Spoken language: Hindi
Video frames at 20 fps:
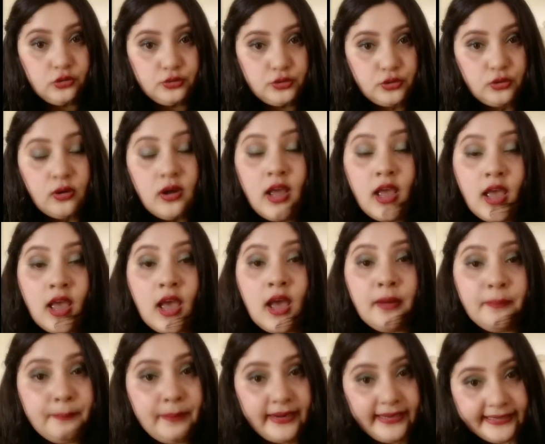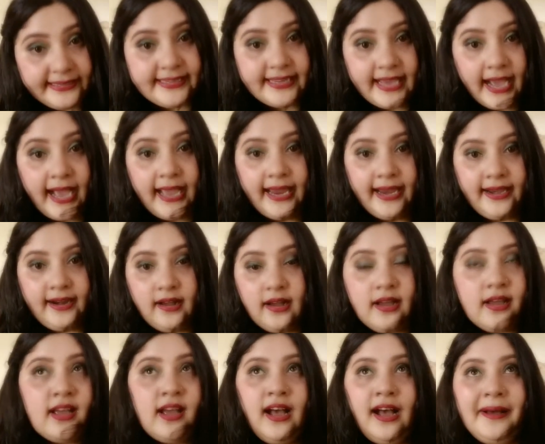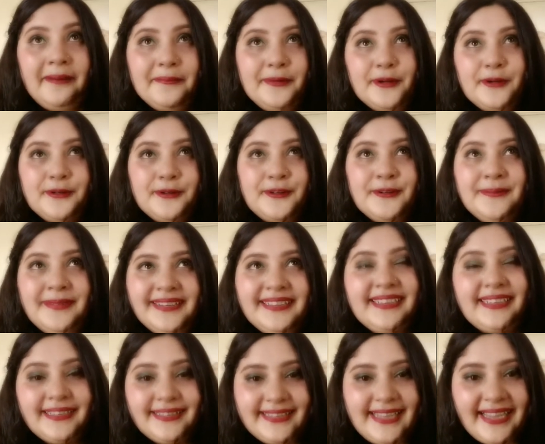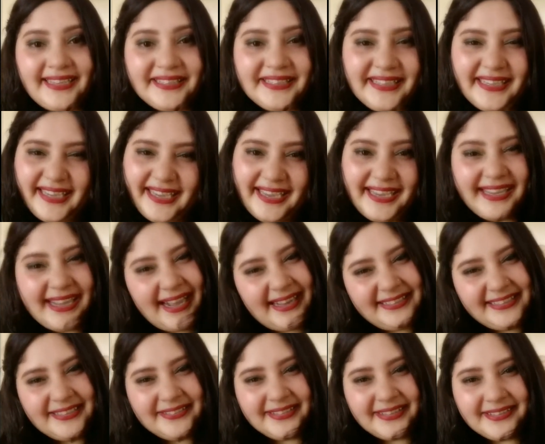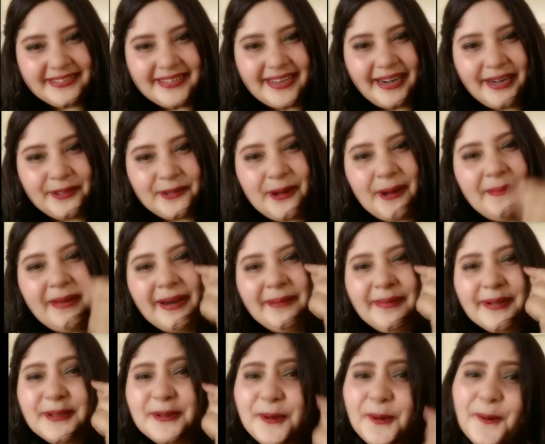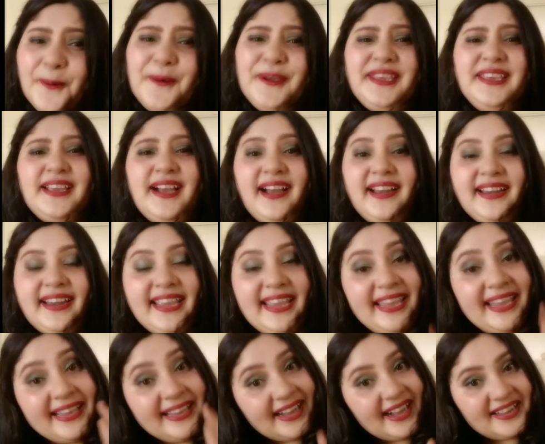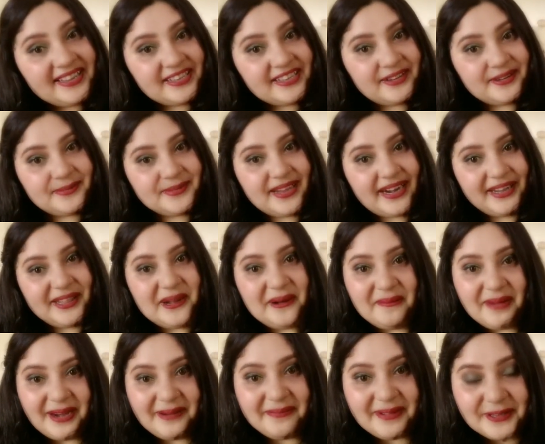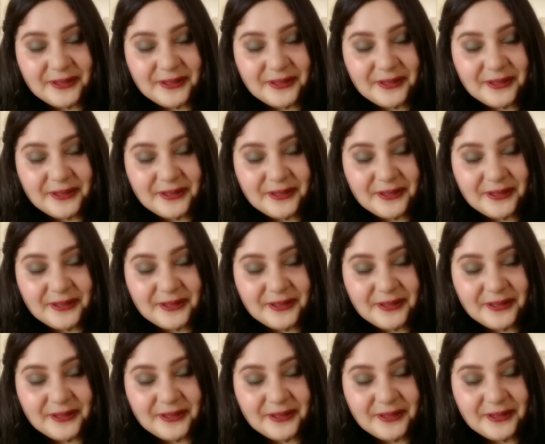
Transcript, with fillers: है दोस्तों बट क्या है ना हम लोगों को मन करता है कि एक कांजीवरम साड़ी तो हमारे पास हो ही यार एक कांजीवरम साड़ी तो हमारे